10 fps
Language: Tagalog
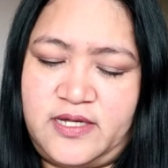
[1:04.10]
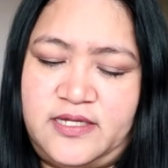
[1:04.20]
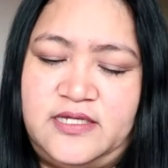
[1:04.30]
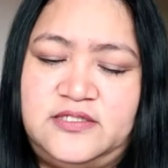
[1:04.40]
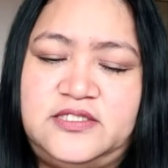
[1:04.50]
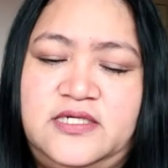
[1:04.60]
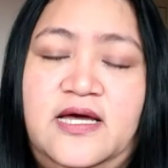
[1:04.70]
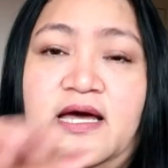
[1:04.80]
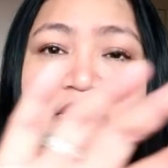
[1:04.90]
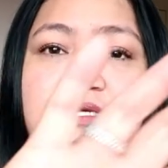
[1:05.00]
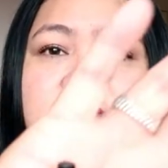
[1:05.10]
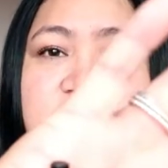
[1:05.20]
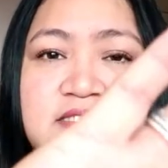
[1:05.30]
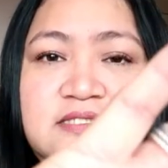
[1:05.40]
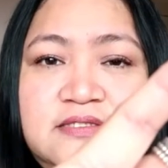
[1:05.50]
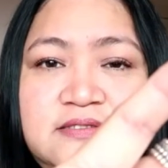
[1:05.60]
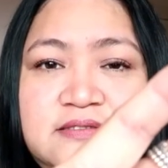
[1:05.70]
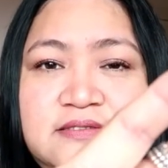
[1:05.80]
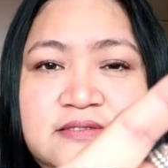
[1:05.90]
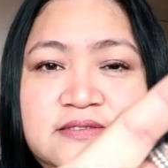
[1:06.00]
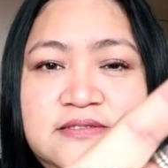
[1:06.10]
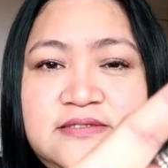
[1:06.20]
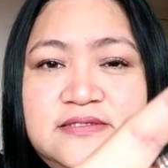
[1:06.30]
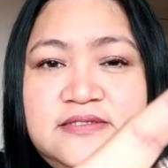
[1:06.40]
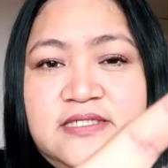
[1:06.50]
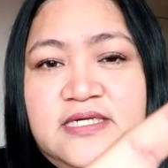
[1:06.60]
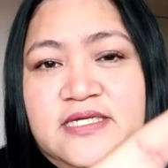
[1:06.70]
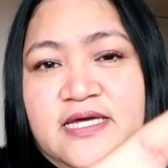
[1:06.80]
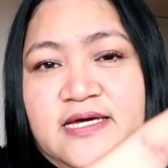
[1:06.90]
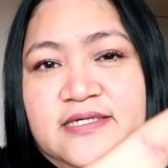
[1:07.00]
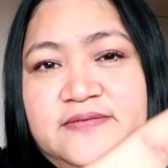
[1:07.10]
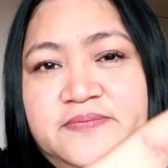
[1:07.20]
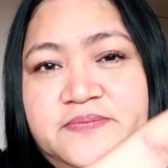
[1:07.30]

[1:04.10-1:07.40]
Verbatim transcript: Ayan siya guys. Ayan.